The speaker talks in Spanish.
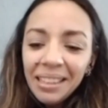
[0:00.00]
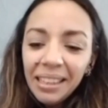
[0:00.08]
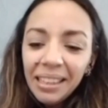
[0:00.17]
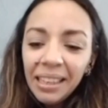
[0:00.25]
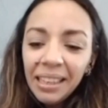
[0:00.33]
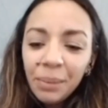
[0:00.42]

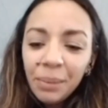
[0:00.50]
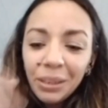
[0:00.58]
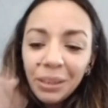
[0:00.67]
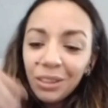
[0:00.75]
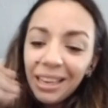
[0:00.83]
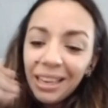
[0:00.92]
Y
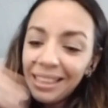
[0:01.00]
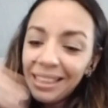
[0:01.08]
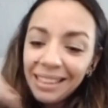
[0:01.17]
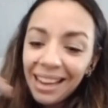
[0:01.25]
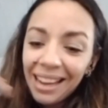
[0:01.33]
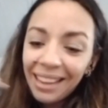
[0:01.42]
bueno,
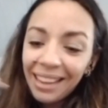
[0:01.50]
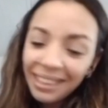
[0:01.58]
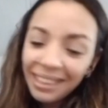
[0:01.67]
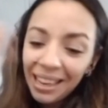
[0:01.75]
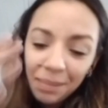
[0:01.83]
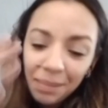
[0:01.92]
la,
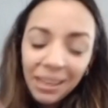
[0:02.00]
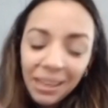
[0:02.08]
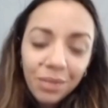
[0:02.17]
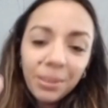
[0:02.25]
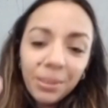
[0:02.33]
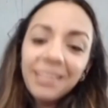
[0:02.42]
cadena de
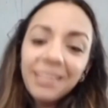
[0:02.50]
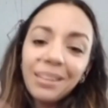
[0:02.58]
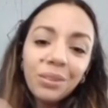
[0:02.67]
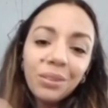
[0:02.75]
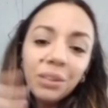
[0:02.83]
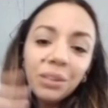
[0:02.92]
mala suerte se
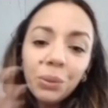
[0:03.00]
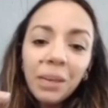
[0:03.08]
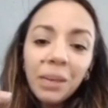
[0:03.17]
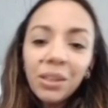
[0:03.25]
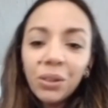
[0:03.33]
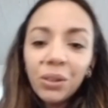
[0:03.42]

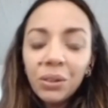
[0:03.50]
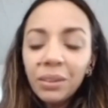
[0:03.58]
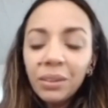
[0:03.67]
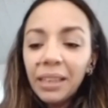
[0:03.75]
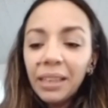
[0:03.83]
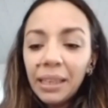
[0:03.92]
continúa con
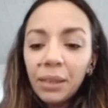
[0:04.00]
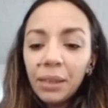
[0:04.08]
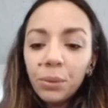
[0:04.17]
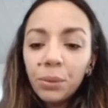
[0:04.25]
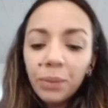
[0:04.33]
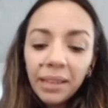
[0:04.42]

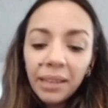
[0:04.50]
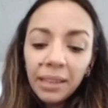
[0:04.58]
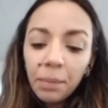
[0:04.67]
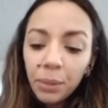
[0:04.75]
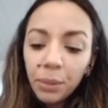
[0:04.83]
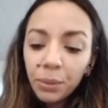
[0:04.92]
eh, una
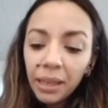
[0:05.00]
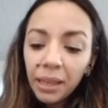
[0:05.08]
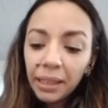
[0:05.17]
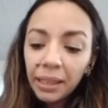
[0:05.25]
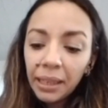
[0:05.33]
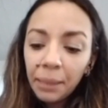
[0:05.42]

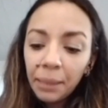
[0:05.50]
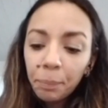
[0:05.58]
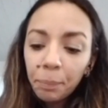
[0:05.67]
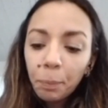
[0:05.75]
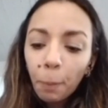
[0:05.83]
terapeuta que